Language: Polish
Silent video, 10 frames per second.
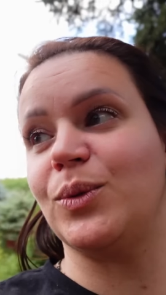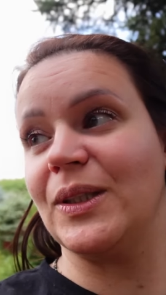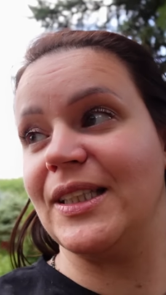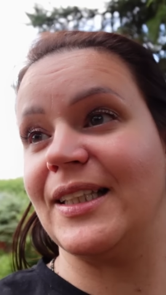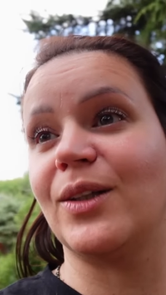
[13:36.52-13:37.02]

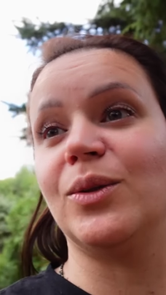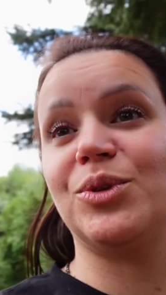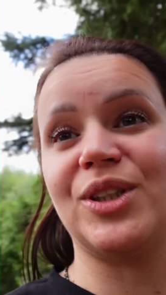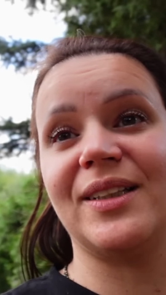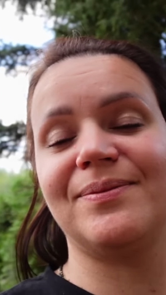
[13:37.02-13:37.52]
sytuację
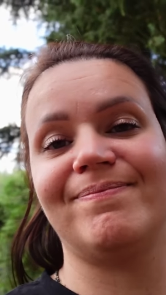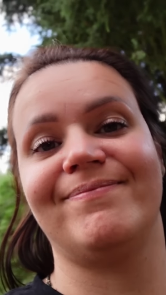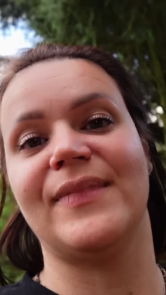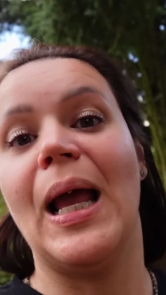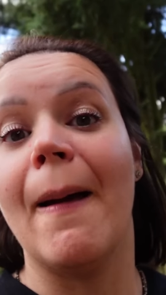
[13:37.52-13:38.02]
taką, że
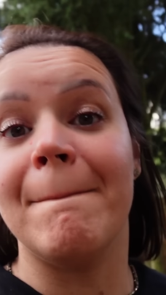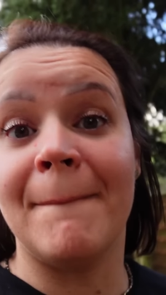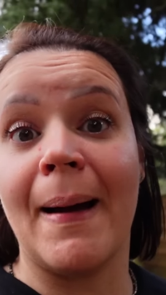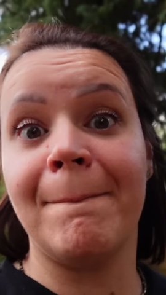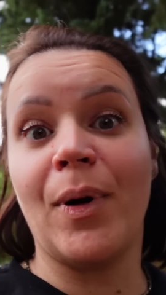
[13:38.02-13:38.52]

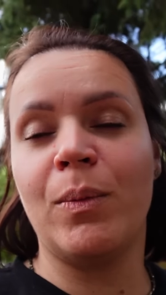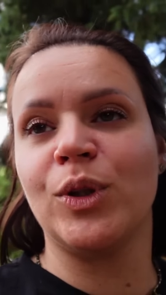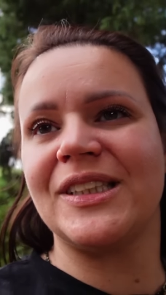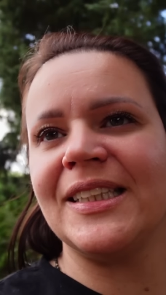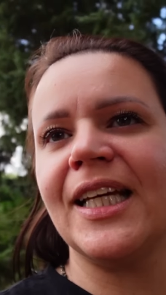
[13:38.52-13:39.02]
mam
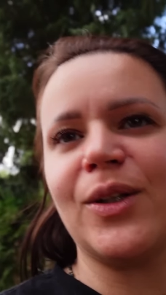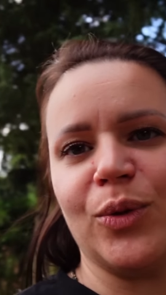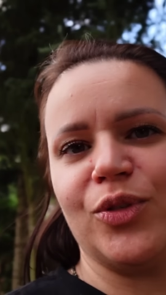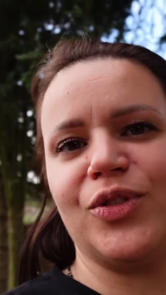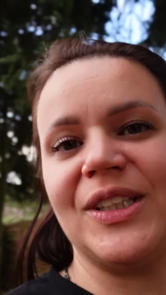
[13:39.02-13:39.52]

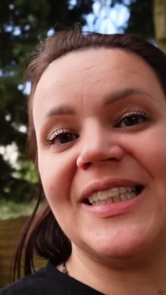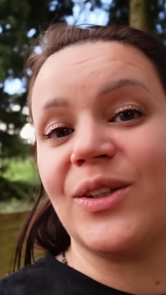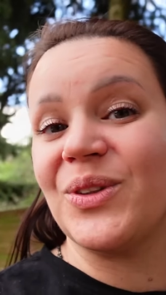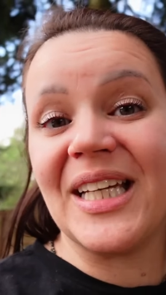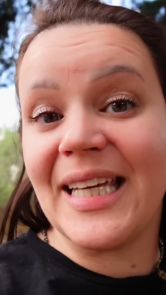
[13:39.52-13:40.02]
pomocników i
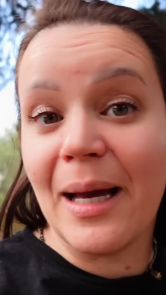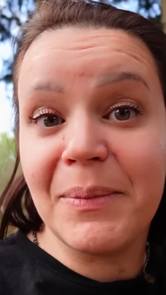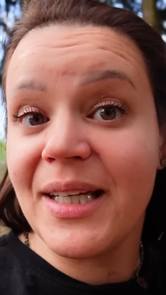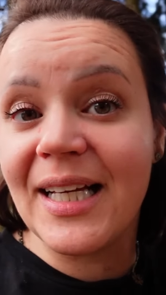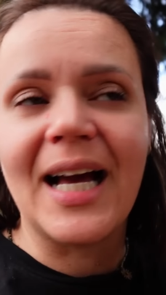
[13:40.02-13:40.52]
to nie ja
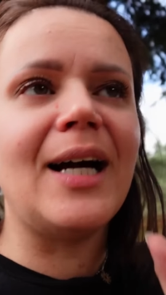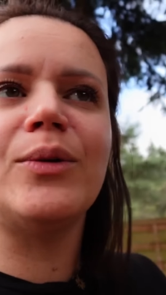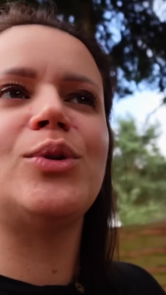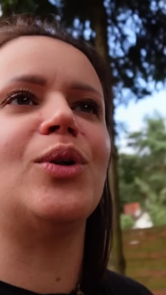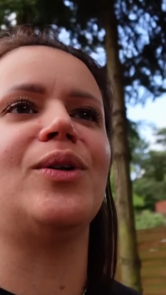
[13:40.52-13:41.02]
myję
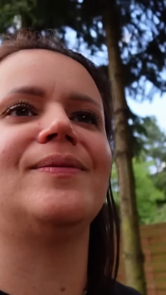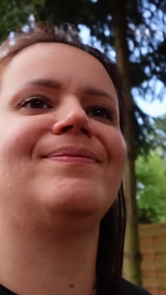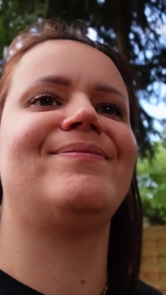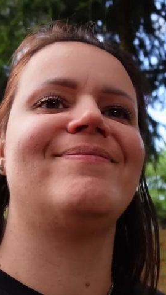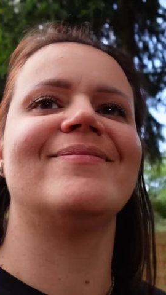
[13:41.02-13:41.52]
auto.
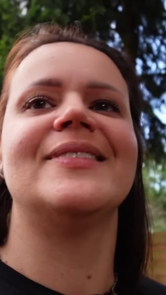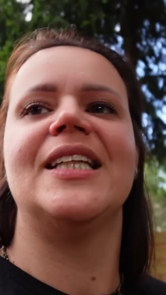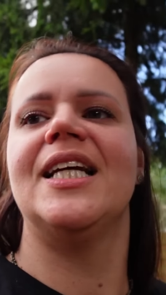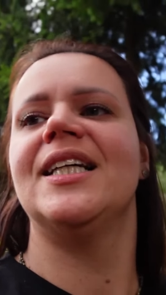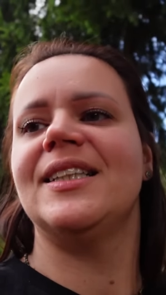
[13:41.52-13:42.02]

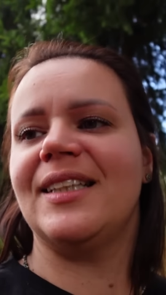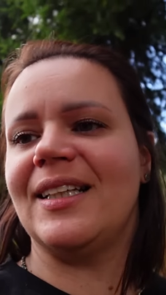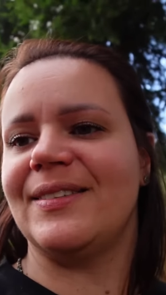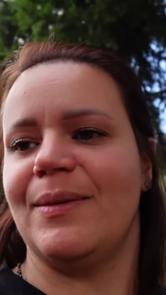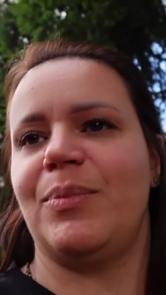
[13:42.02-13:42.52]

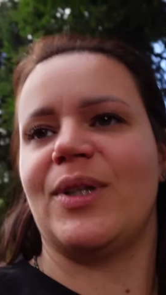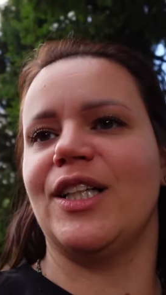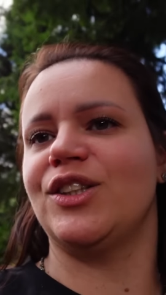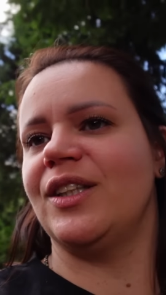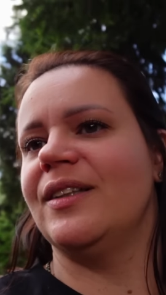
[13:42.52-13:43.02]
Zaraz Wam
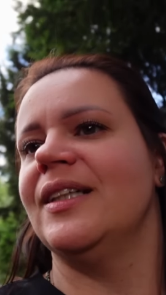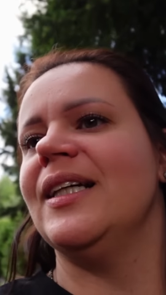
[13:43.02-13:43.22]
pokażę.